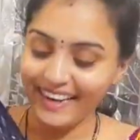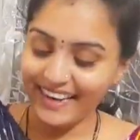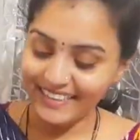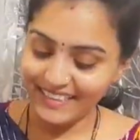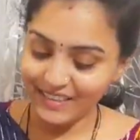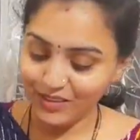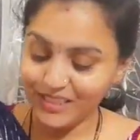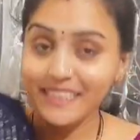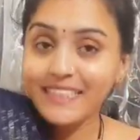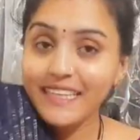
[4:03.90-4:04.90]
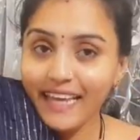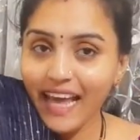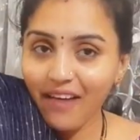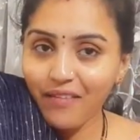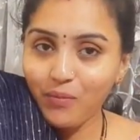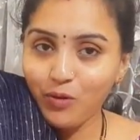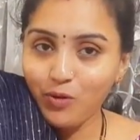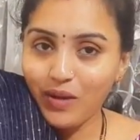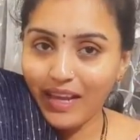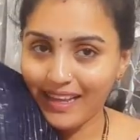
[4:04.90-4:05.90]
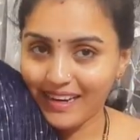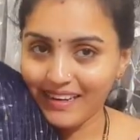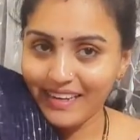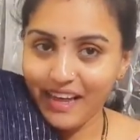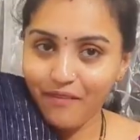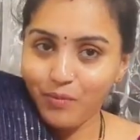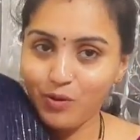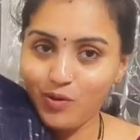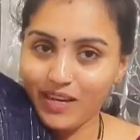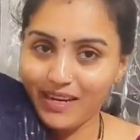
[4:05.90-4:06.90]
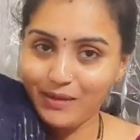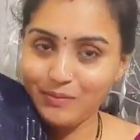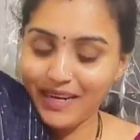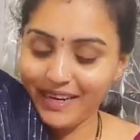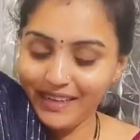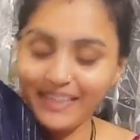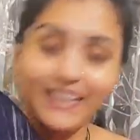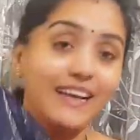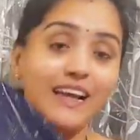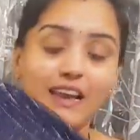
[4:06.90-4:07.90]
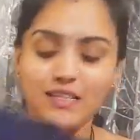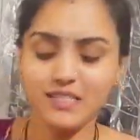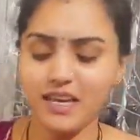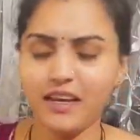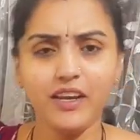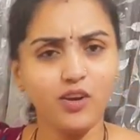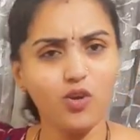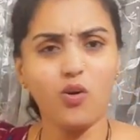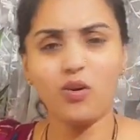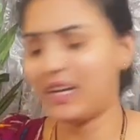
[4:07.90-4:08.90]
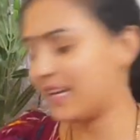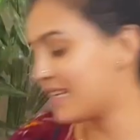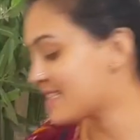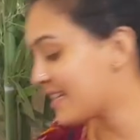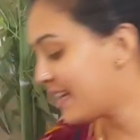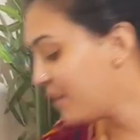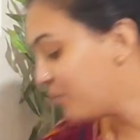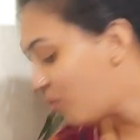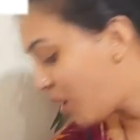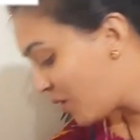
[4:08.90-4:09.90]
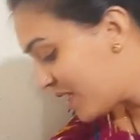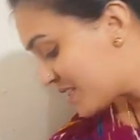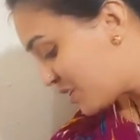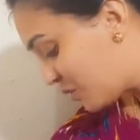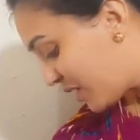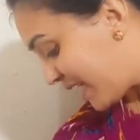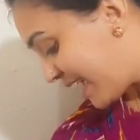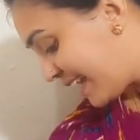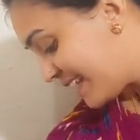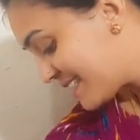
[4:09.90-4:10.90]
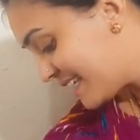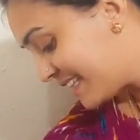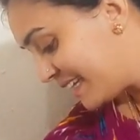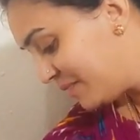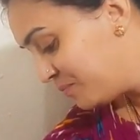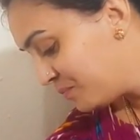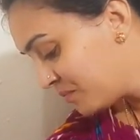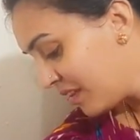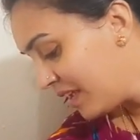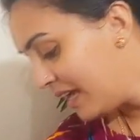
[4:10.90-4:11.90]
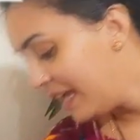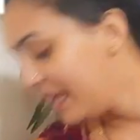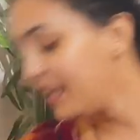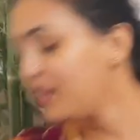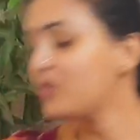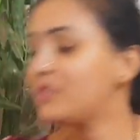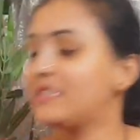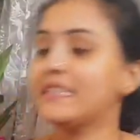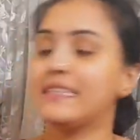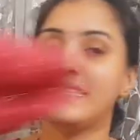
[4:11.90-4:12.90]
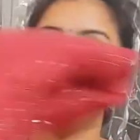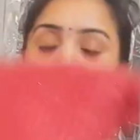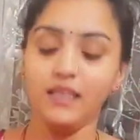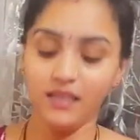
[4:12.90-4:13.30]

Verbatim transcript: నెక్స్ట్ ఇది వచ్చేసి నావీ బ్లూ కలర్ నావీ బ్లూ కలర్ అనమాట కలర్స్ అన్ని డార్క్ కలర్స్ అండి మావులెస్గా ఉన్నాయి కలర్స్ అయితే ఇది వచ్చేసి